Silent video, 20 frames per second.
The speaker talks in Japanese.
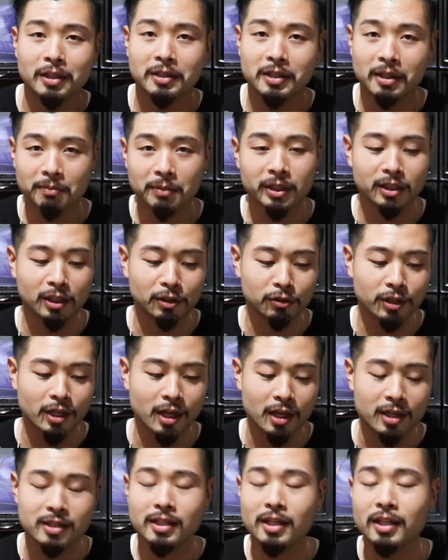頑張ったの
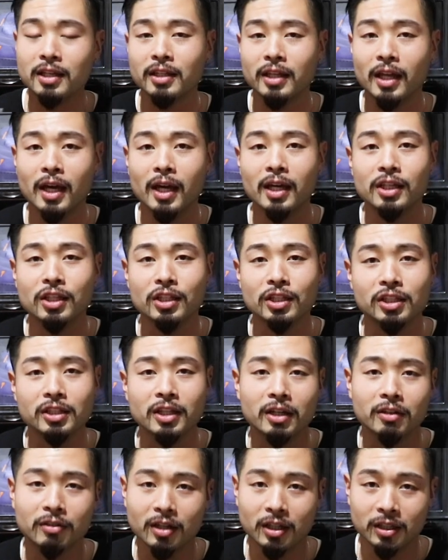で、是非ね気に
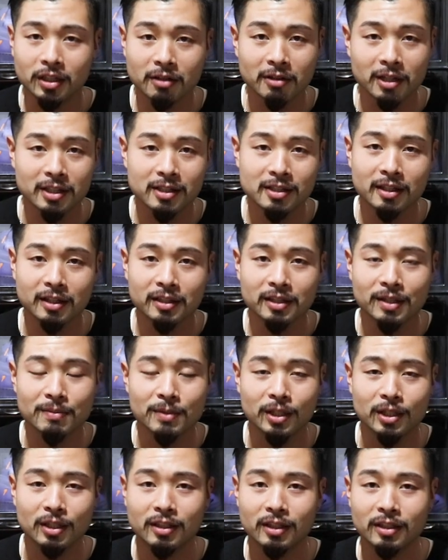なる方は使って
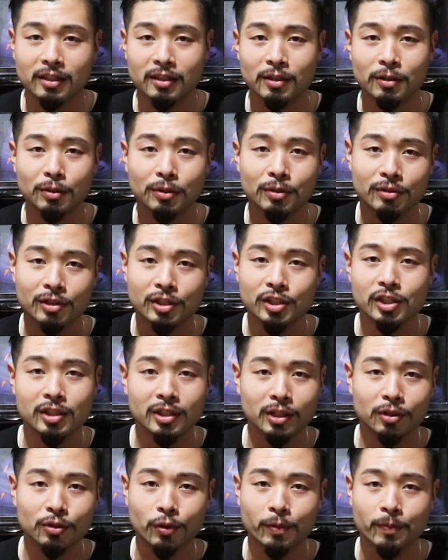みていただけると嬉しい
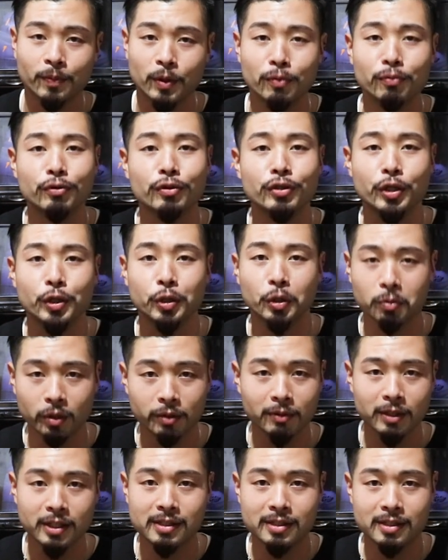なというふうに思
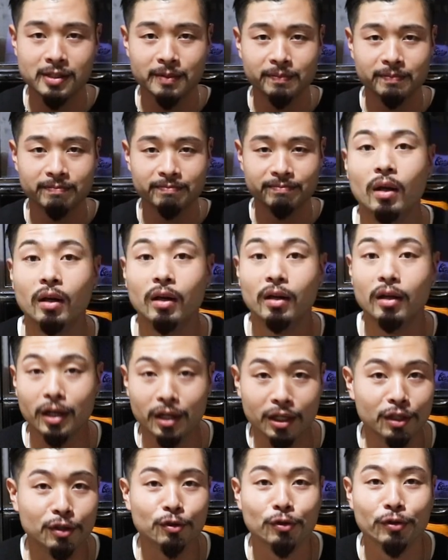います。
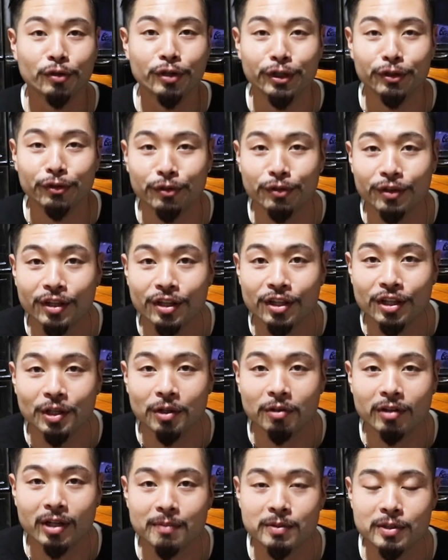はい、今回の
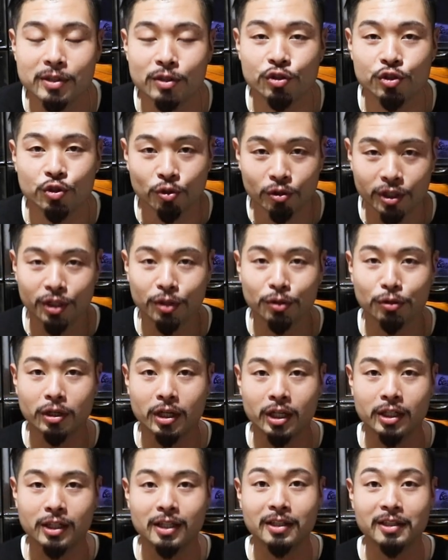クリーニングワイプスの紹介動
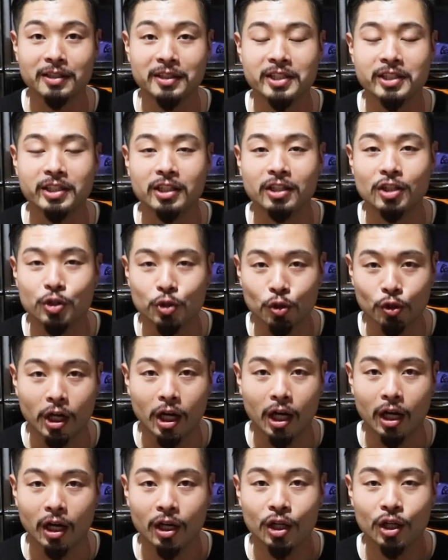画いかがでしたでしょう
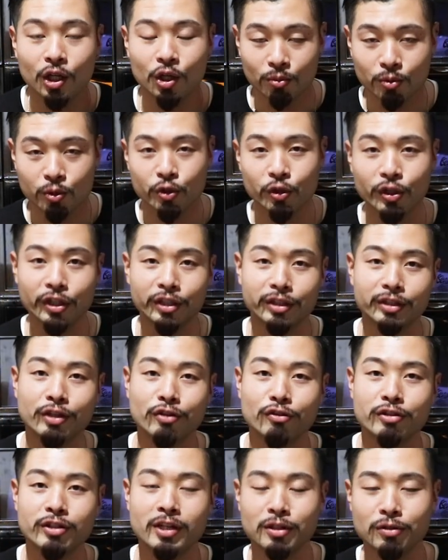か。面白かった
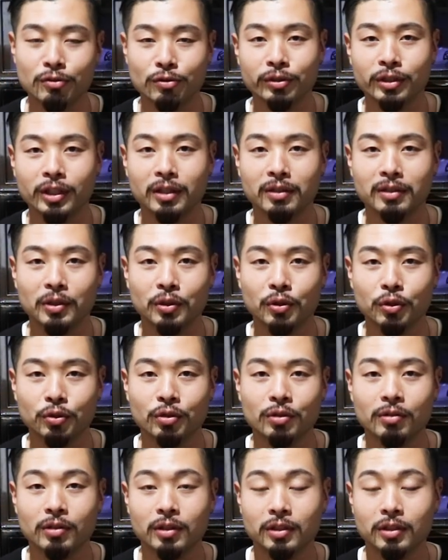よ、参考になったよという